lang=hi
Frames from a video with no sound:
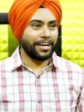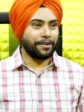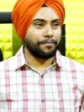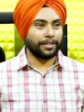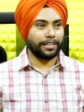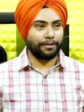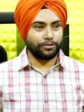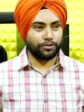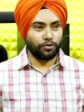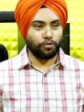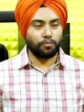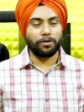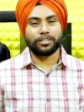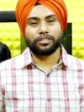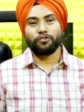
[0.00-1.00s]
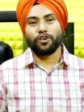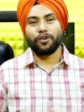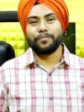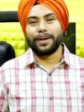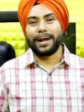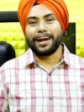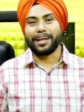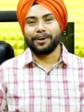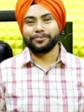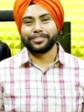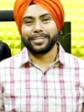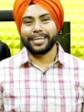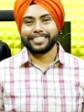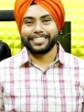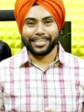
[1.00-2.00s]
एक मतलब जो उभरता हुआ ब्रांड है
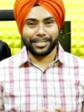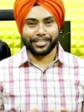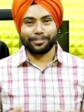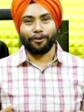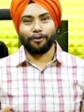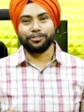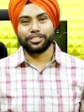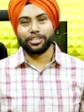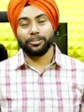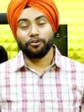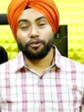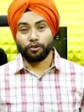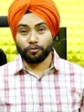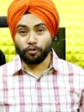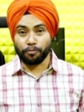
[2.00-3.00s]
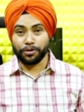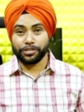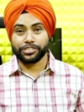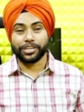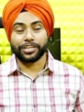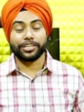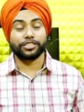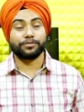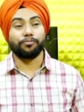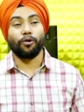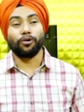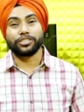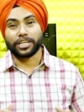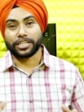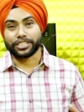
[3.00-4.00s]
उसने एक सीरीज लॉन्च की और वो भी सीरीज
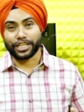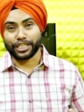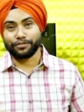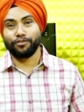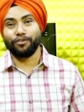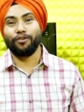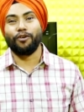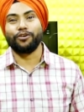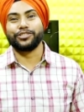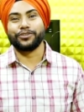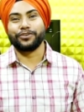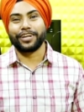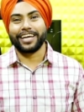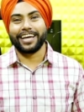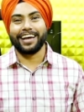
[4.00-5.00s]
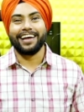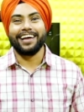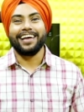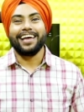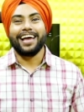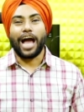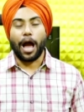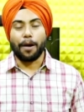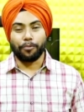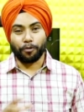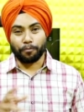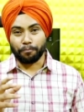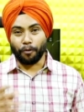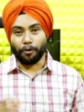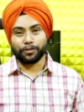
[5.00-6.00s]
बहुत सक्सेसफुल लॉन्च हो रही है जी आप
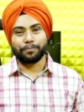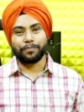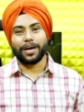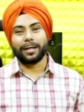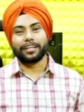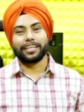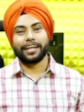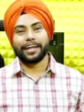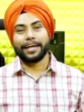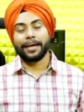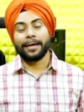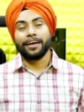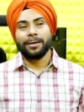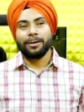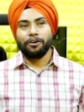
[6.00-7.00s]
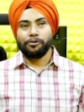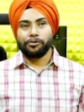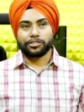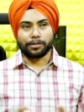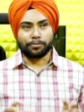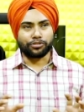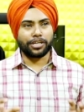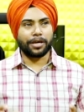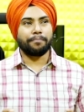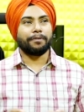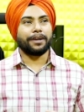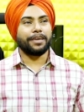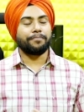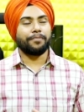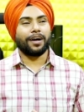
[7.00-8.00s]
लोग बहुत प्यार दे रहे हैं और सबसे
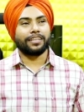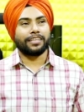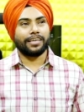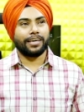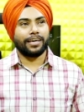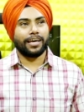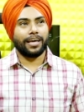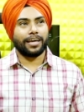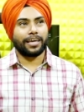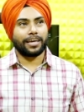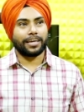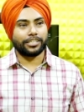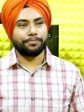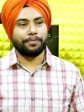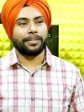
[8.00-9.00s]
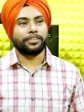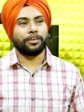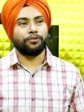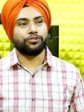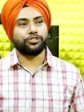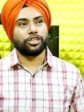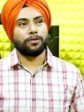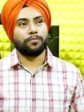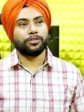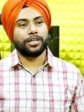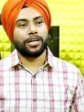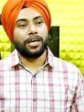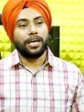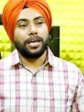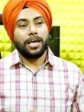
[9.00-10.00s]
बड़ी बात ये है कि किस बात की खुशी है
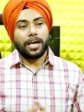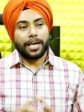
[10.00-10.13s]
मुझे